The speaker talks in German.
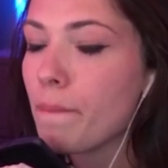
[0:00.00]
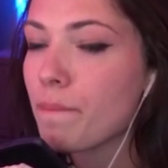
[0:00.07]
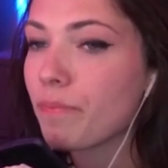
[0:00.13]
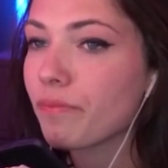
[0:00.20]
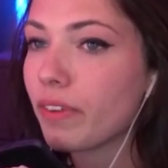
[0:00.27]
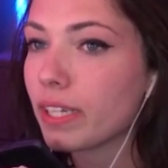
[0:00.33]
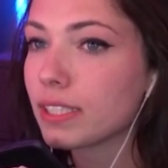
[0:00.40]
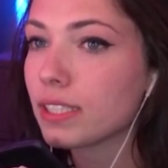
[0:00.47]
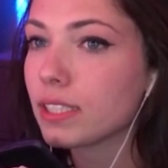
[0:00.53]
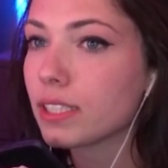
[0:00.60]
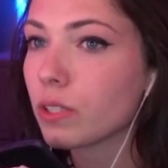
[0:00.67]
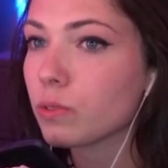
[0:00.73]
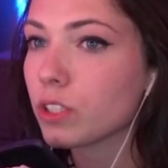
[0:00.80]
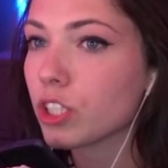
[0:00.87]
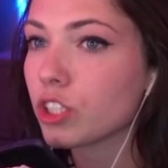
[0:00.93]
was ist
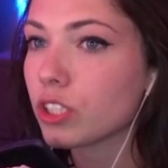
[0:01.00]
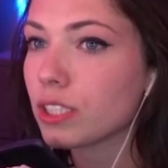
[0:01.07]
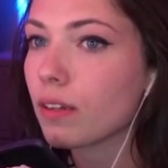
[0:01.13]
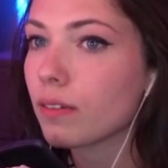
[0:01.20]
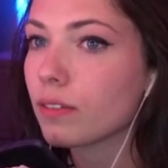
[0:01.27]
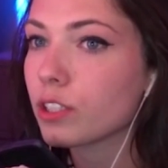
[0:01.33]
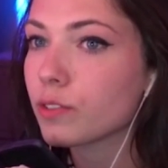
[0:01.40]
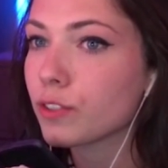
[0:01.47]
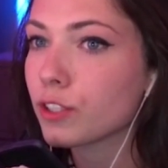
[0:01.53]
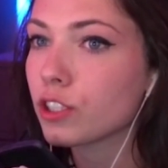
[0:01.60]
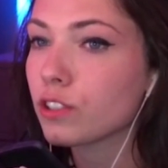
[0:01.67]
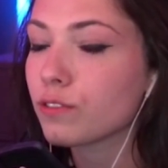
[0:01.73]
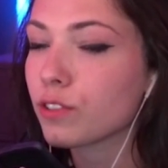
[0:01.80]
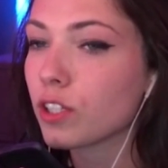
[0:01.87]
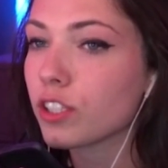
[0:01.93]
der Unterschied
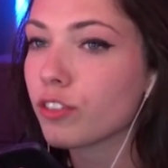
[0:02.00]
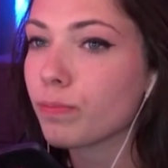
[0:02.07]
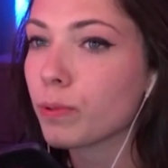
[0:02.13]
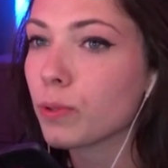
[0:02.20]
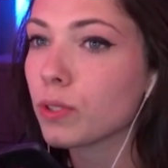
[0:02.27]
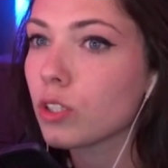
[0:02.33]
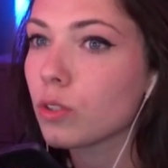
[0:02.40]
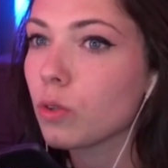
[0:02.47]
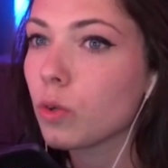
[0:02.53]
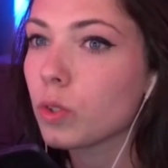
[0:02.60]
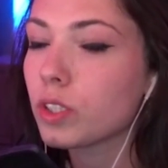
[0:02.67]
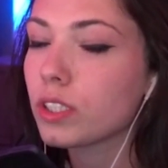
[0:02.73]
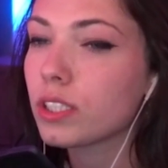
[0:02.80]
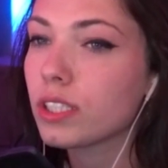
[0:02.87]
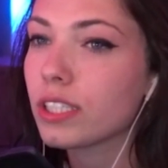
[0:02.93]
zwischen Freundschaft Plus
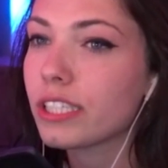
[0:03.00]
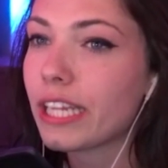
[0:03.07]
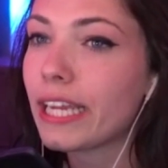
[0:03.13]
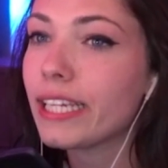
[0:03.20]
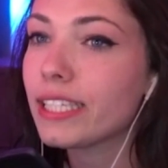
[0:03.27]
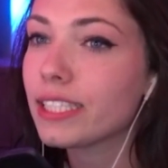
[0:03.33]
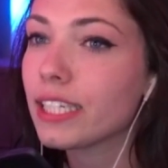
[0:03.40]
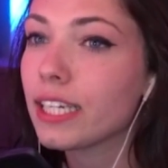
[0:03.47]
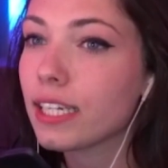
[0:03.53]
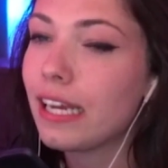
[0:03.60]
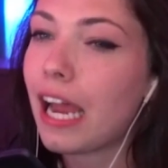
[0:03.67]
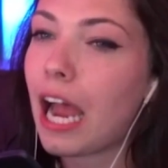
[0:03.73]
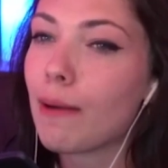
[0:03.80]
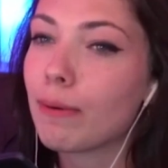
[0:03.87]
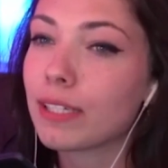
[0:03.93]
und
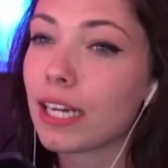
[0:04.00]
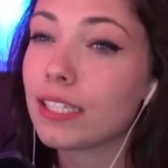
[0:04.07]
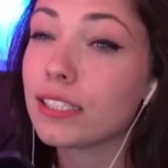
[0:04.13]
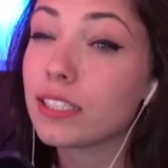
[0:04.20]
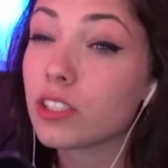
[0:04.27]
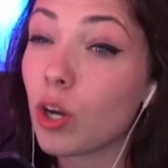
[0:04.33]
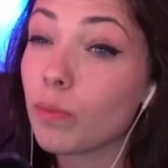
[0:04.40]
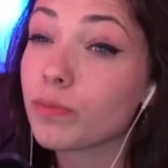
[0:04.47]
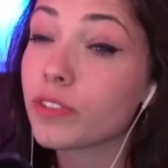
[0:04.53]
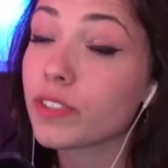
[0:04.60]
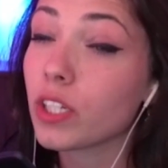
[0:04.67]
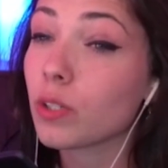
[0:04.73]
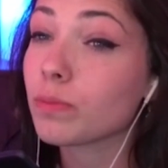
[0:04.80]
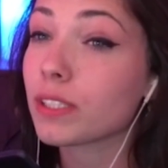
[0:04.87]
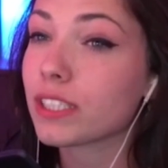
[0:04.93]
Dating? Aber dann kommt es
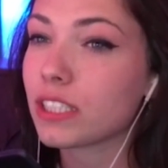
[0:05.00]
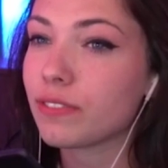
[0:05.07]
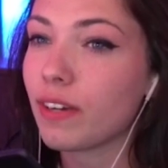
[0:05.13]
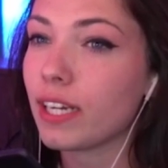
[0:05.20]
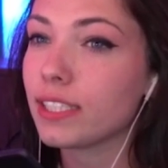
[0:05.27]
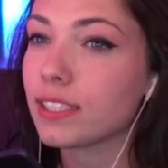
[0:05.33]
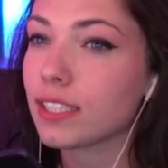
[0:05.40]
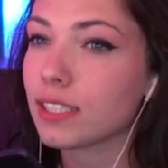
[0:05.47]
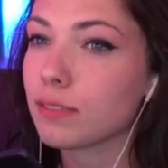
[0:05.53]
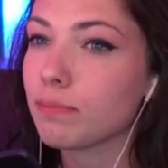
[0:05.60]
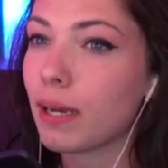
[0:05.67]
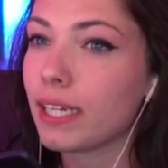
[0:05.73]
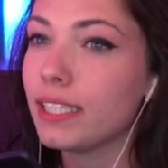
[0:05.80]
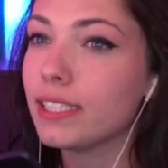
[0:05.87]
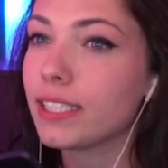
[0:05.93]
wiederum, dass ich weiß, dass
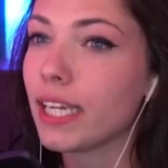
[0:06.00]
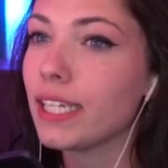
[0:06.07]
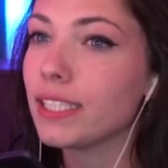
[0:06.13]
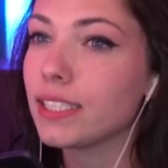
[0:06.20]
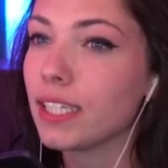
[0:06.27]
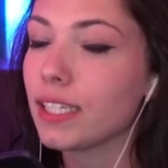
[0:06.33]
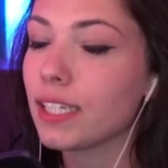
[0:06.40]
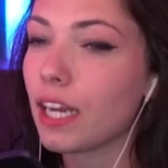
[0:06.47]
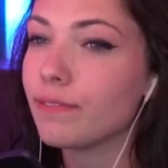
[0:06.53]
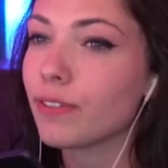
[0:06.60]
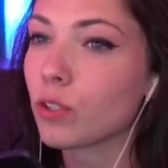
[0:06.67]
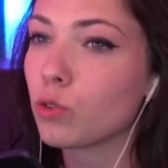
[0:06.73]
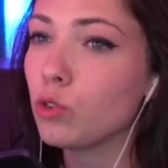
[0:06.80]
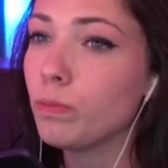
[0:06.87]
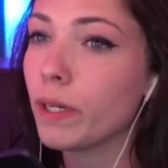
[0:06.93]
mein Dating
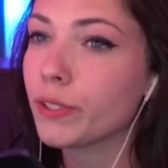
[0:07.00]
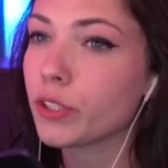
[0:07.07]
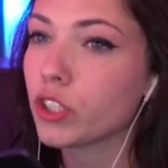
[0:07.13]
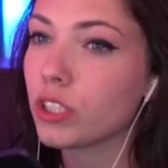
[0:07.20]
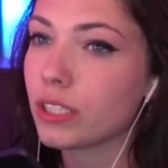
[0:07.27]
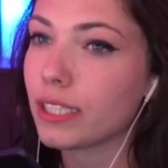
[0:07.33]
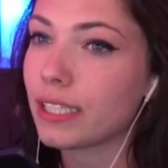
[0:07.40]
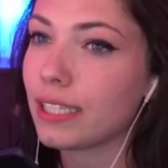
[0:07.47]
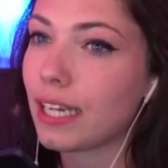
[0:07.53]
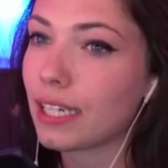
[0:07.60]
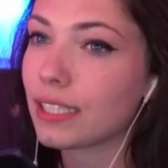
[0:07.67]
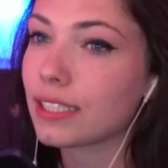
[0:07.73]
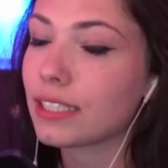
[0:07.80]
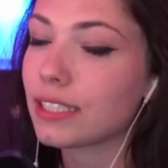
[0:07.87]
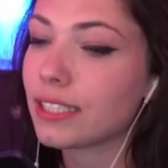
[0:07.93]
einfach überdurchschnittlich
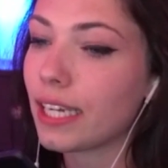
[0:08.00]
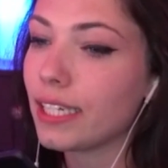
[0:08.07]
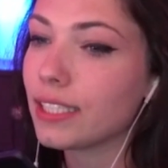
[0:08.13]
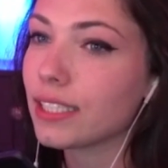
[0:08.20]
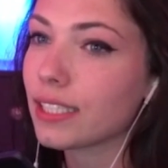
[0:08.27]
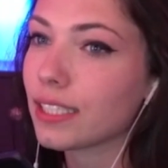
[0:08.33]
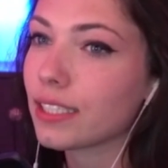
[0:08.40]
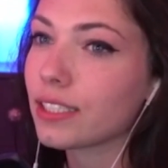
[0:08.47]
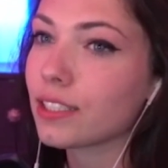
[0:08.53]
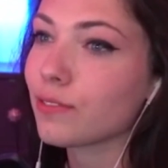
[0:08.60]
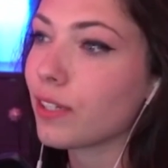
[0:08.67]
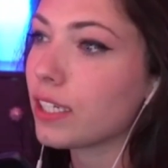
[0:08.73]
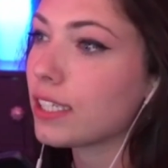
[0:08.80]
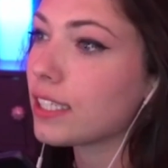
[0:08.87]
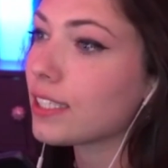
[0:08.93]
langes Dating ist,
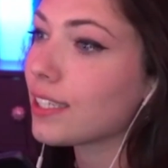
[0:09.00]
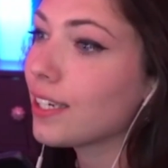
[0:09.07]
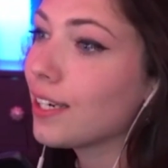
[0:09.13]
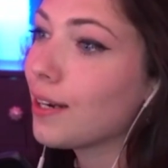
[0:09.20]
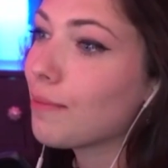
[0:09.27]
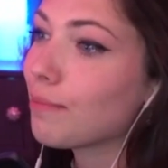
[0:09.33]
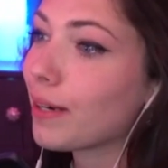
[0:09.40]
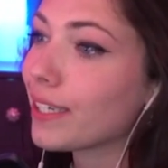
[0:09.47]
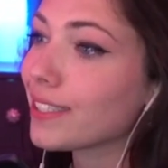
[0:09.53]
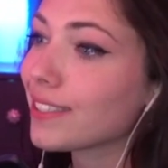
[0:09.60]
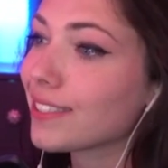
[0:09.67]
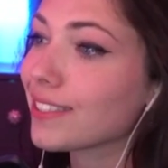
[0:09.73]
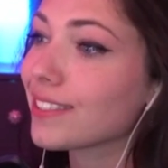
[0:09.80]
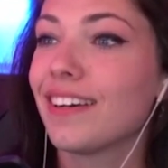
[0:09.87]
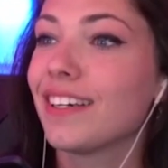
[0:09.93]
weil ich
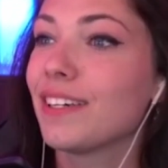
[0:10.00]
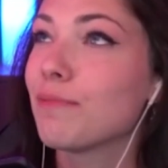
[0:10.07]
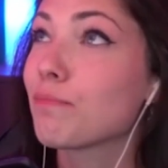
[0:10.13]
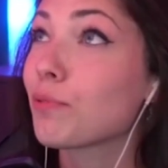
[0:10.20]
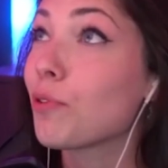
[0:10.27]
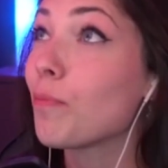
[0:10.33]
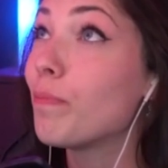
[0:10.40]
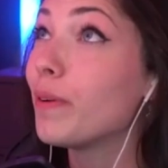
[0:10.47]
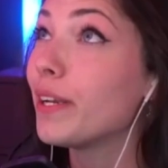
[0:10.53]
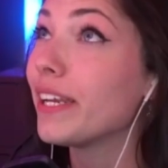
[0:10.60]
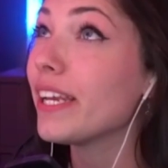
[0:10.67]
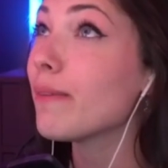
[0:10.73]
meistens Probleme